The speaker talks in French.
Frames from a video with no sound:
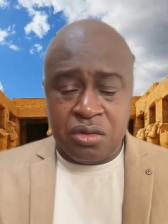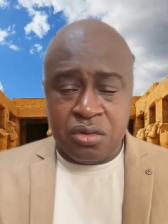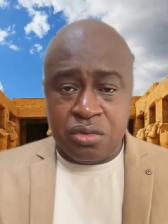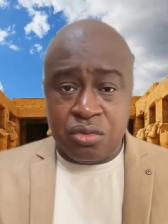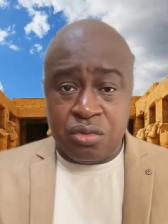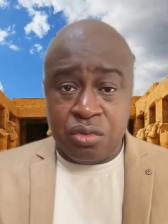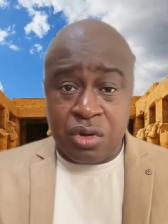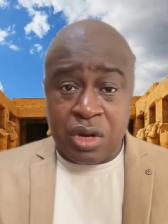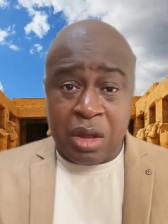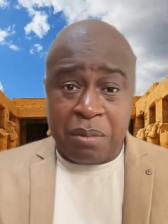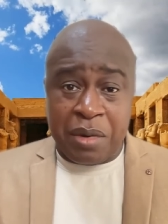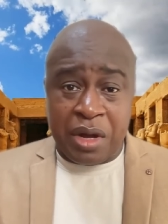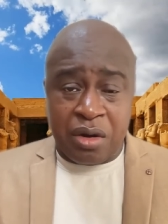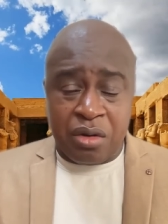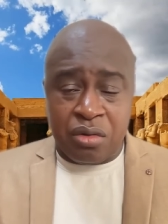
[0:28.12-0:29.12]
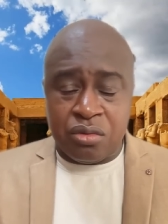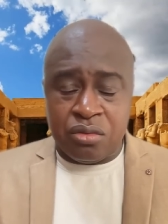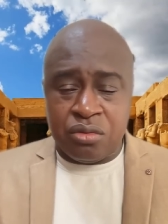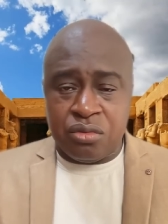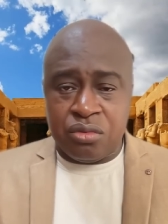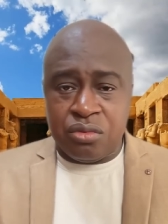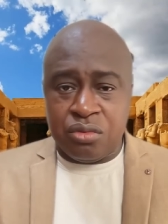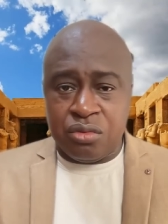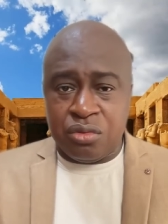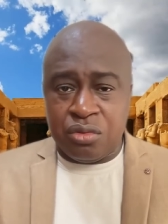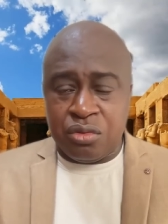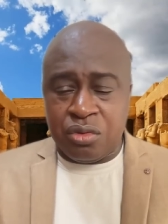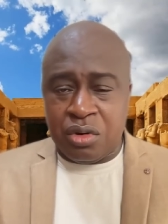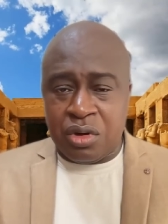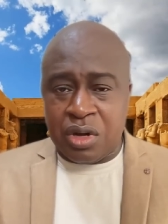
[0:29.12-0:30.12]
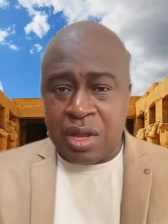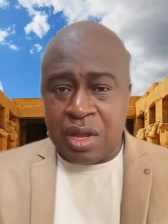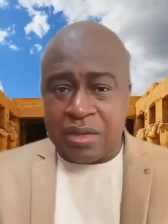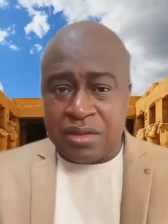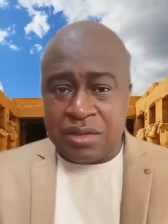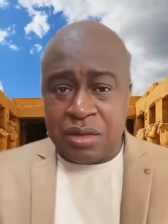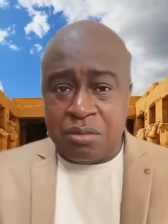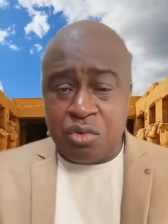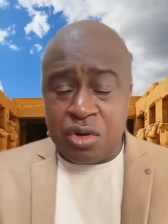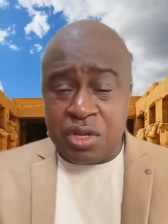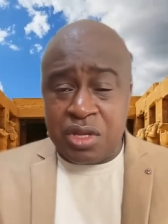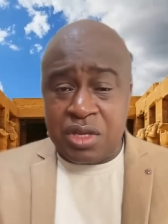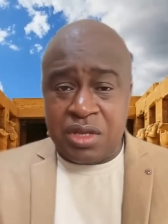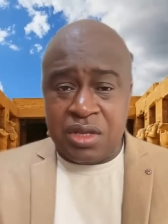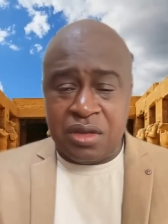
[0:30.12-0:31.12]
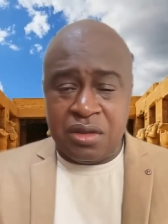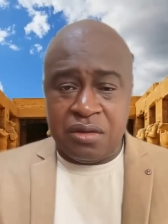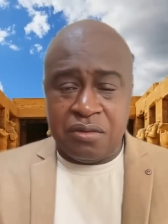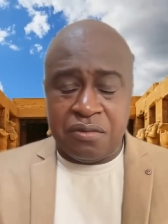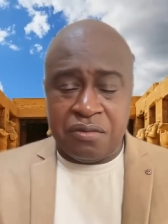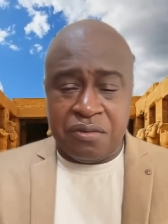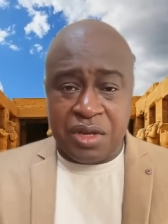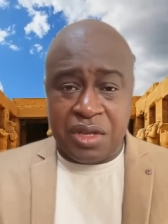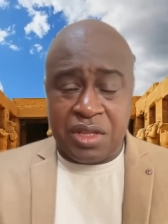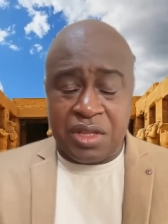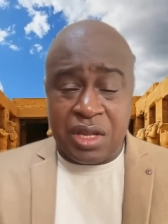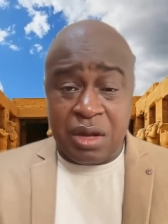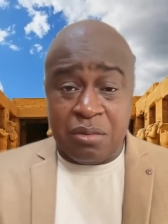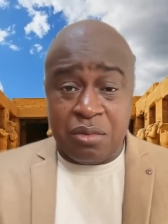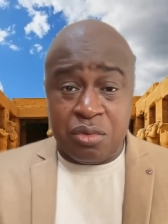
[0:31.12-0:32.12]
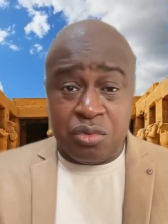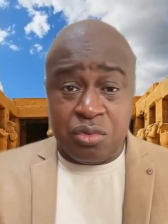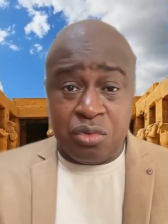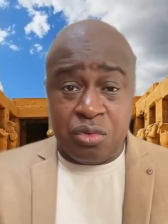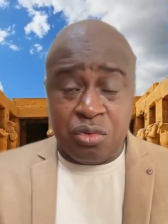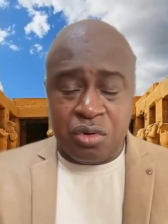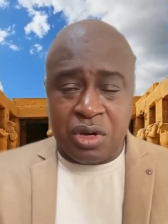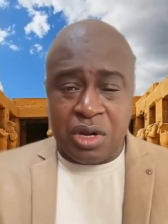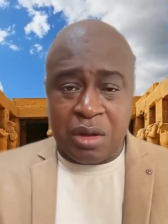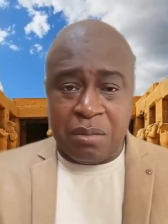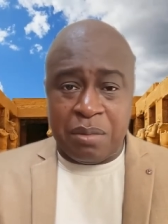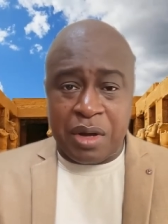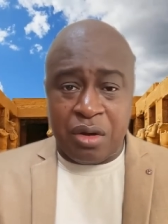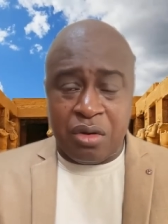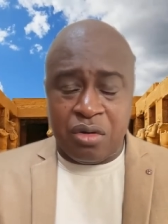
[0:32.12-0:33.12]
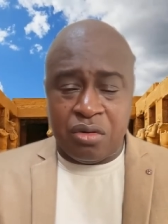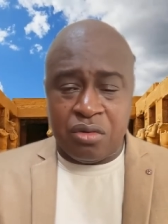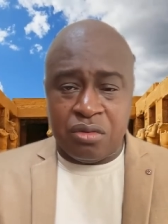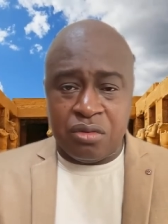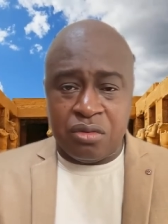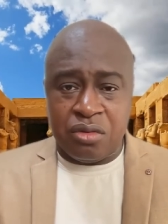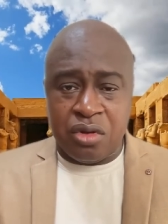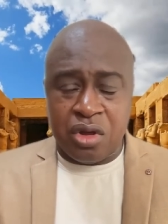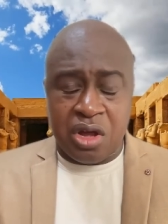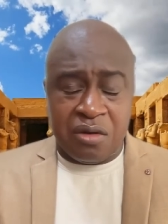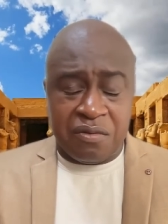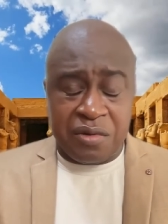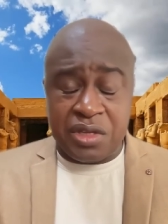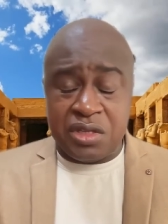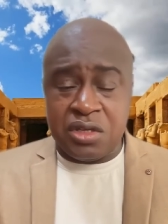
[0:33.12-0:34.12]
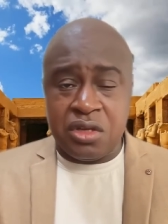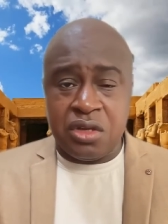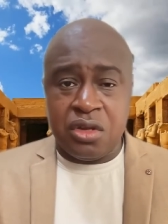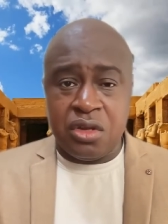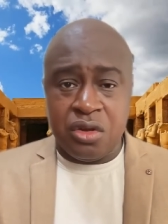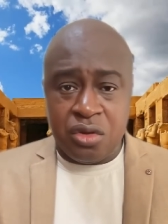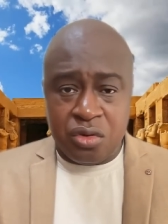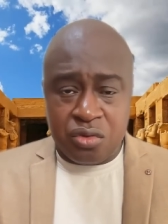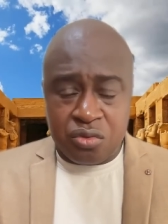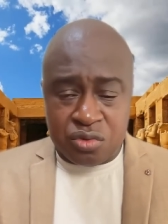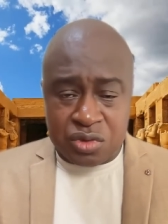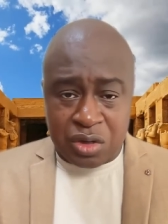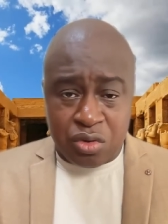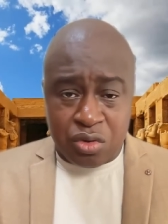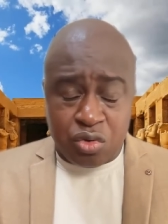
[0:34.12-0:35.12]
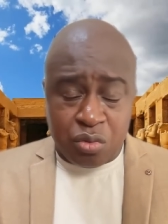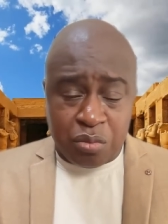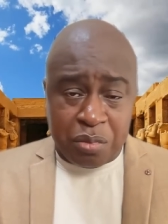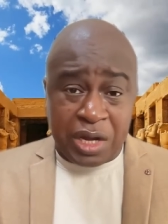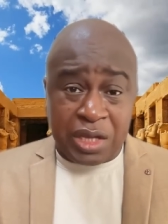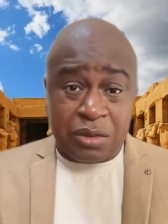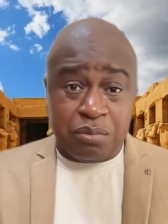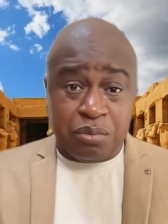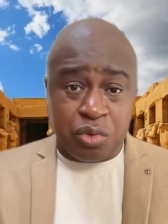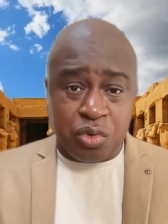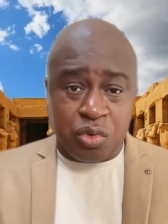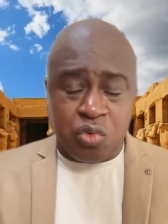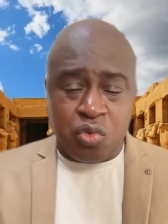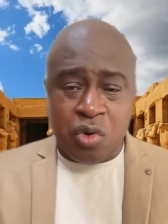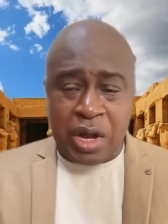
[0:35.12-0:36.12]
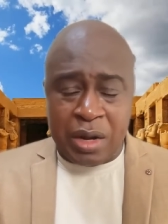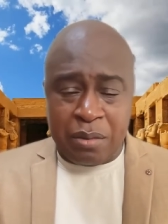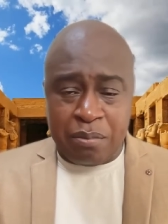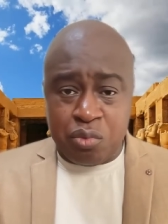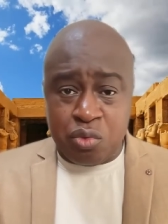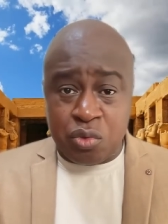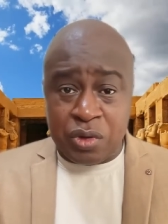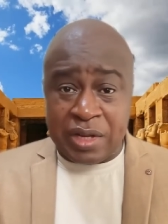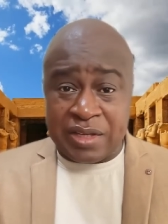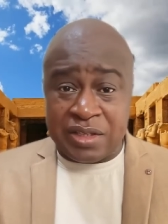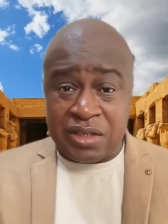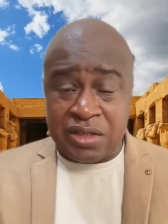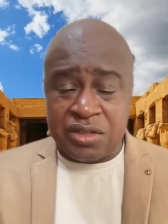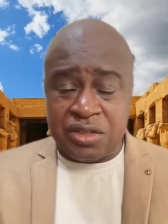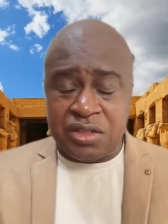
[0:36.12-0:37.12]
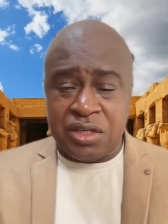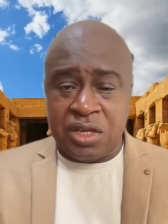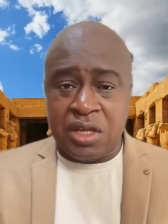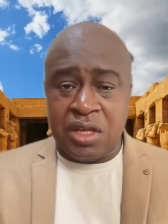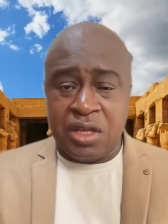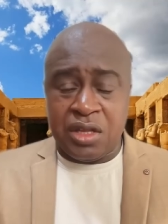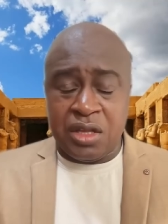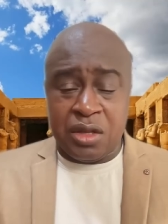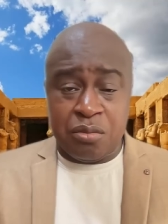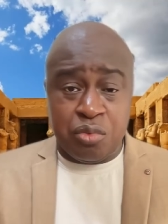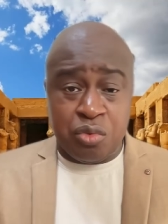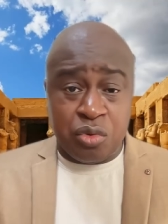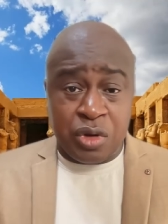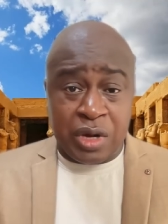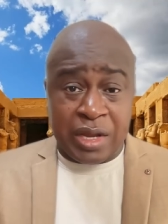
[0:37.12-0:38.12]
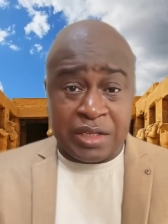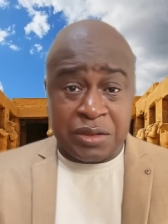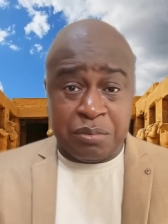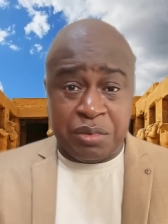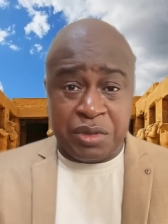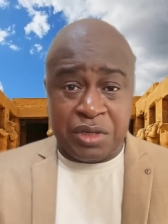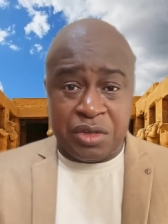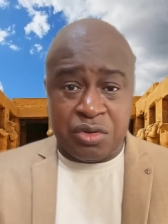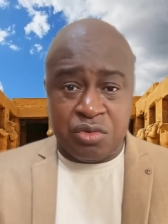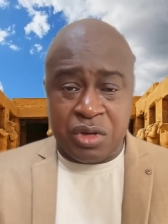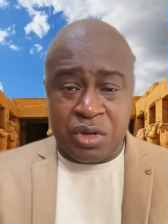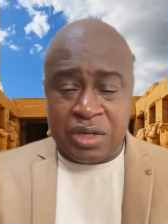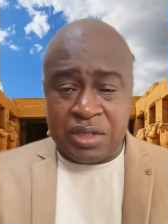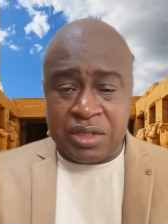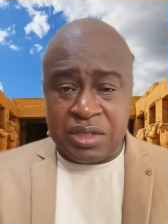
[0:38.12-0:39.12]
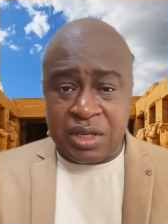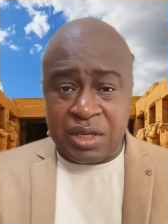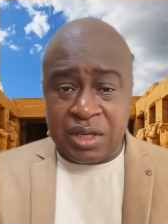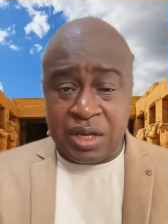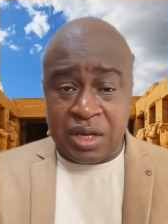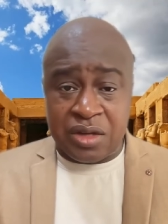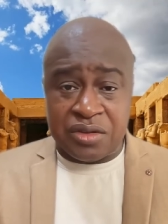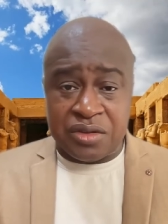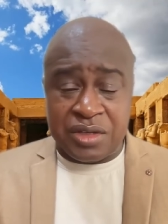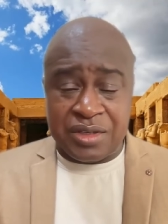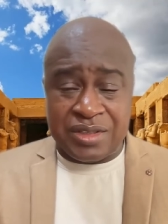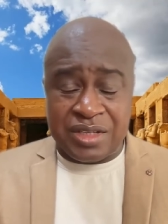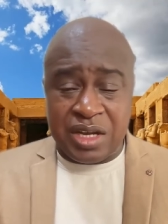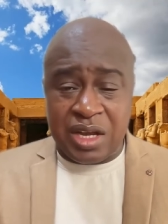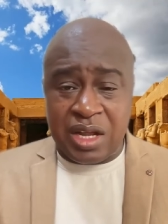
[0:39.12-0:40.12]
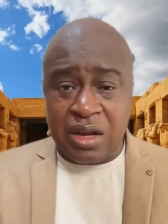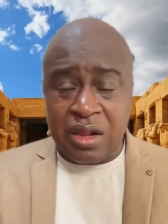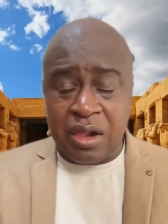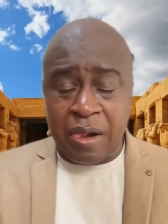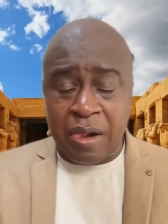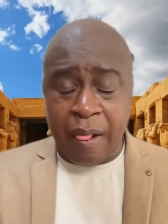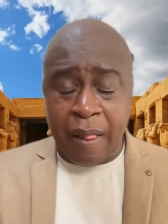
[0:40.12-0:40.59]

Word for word: de la parole, de la symbolique véritable de la parole. En fait, nous allons comprendre pourquoi pour les anciens et pour la spiritualité ancestrale,